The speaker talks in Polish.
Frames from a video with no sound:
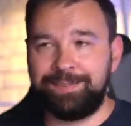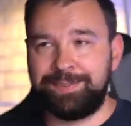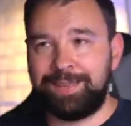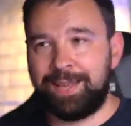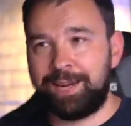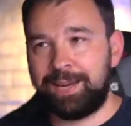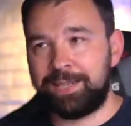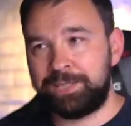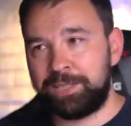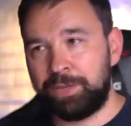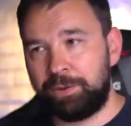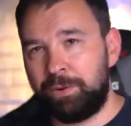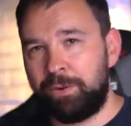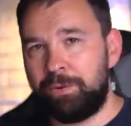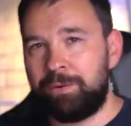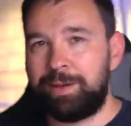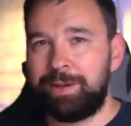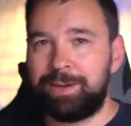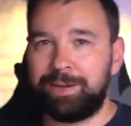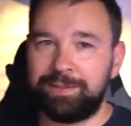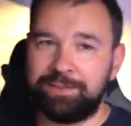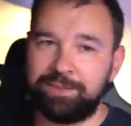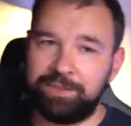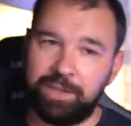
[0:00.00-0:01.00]
stara
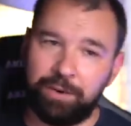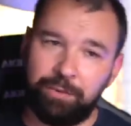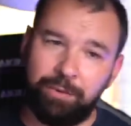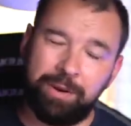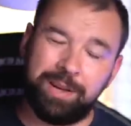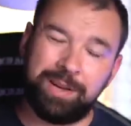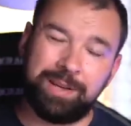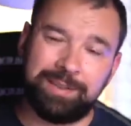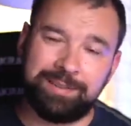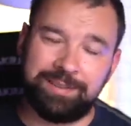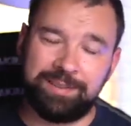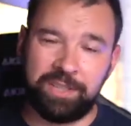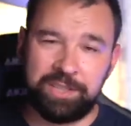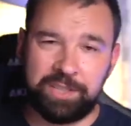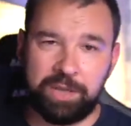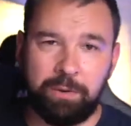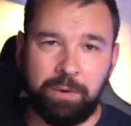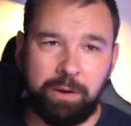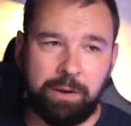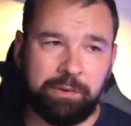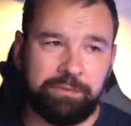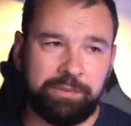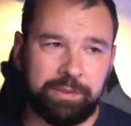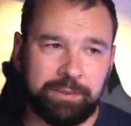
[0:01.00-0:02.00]
działała, raz działała, raz nie
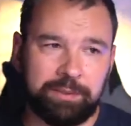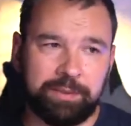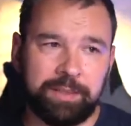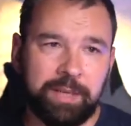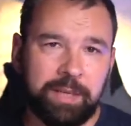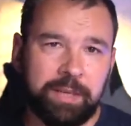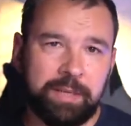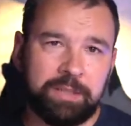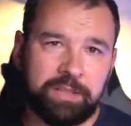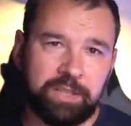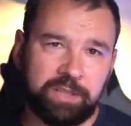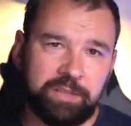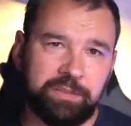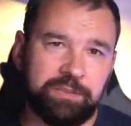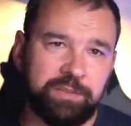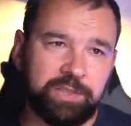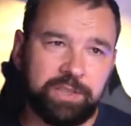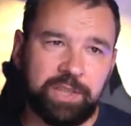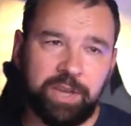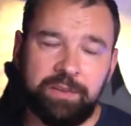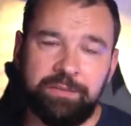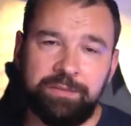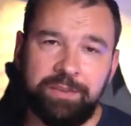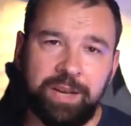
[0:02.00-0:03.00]
działała, więc
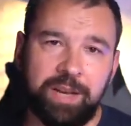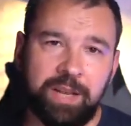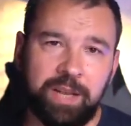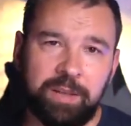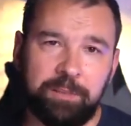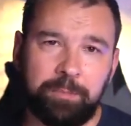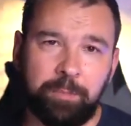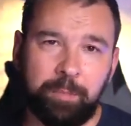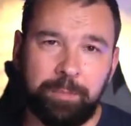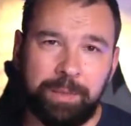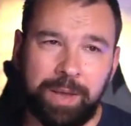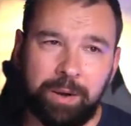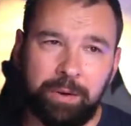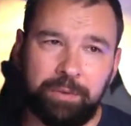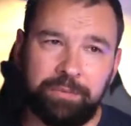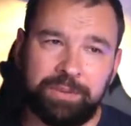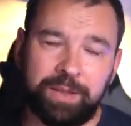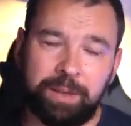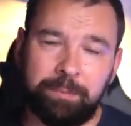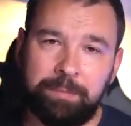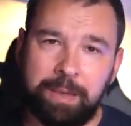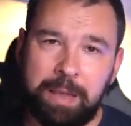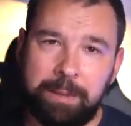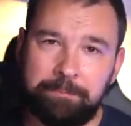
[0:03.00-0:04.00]
rzeczywiście wiele pomiarów
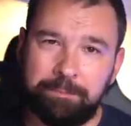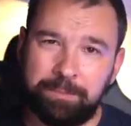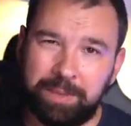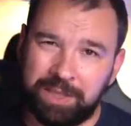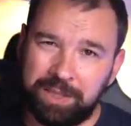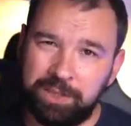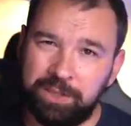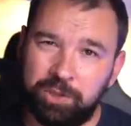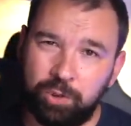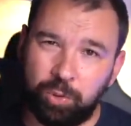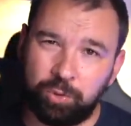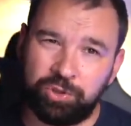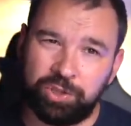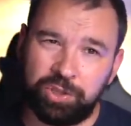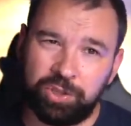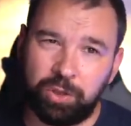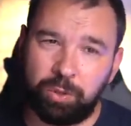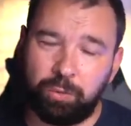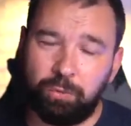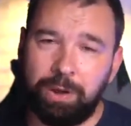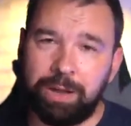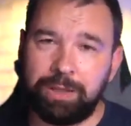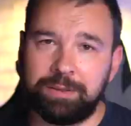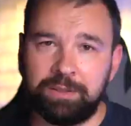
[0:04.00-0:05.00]
tam miałem takich dość
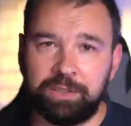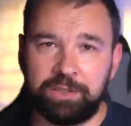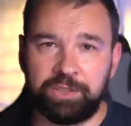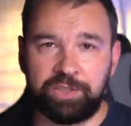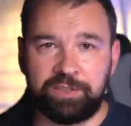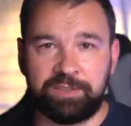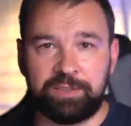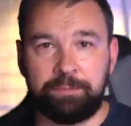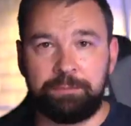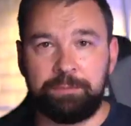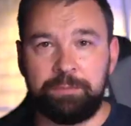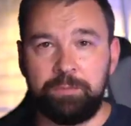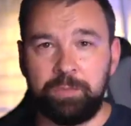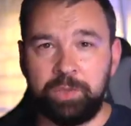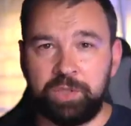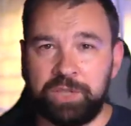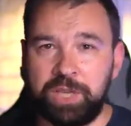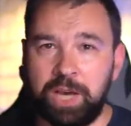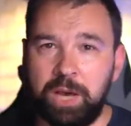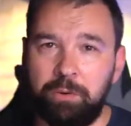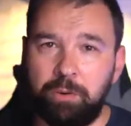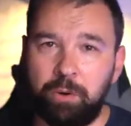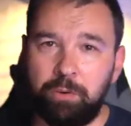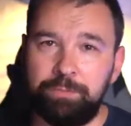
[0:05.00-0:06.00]
niedokładnych. Czasami mi
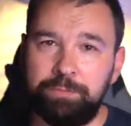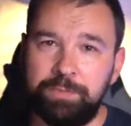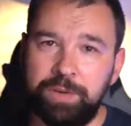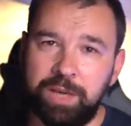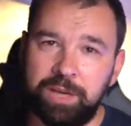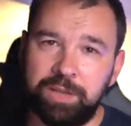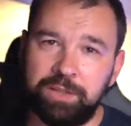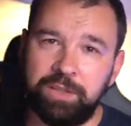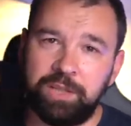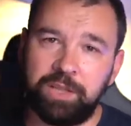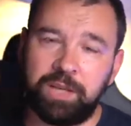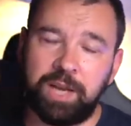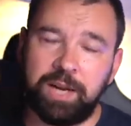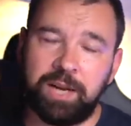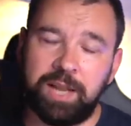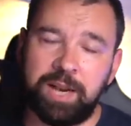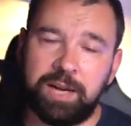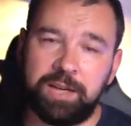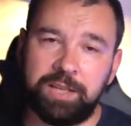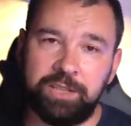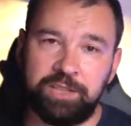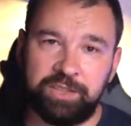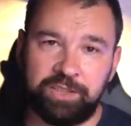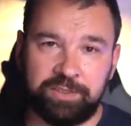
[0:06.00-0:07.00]
działał miernik
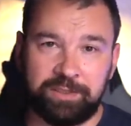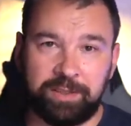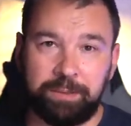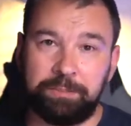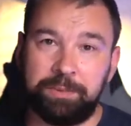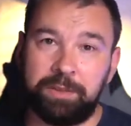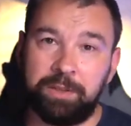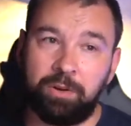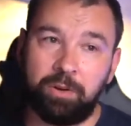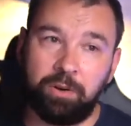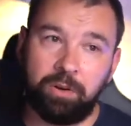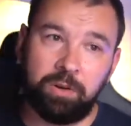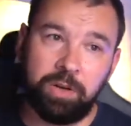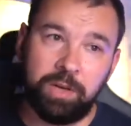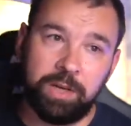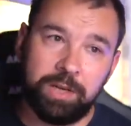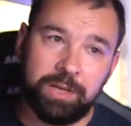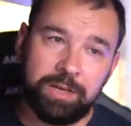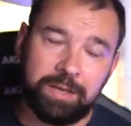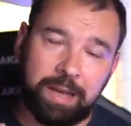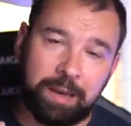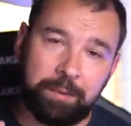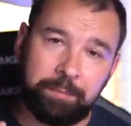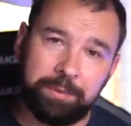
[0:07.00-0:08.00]
energii, czasami go
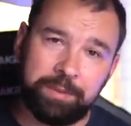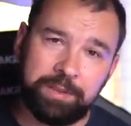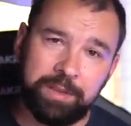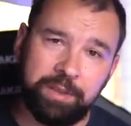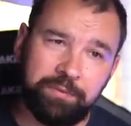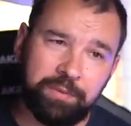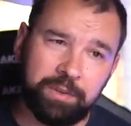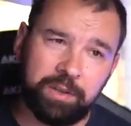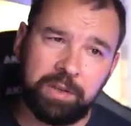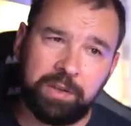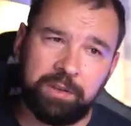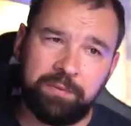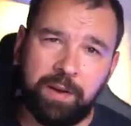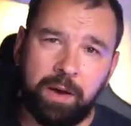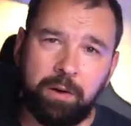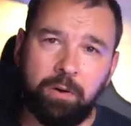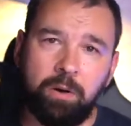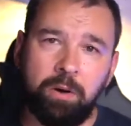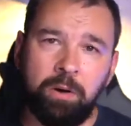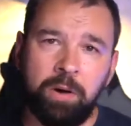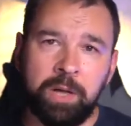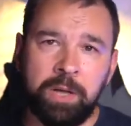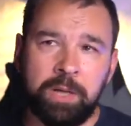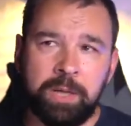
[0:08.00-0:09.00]
jakby nie
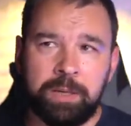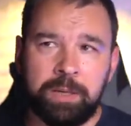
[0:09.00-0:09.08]
wykrywało,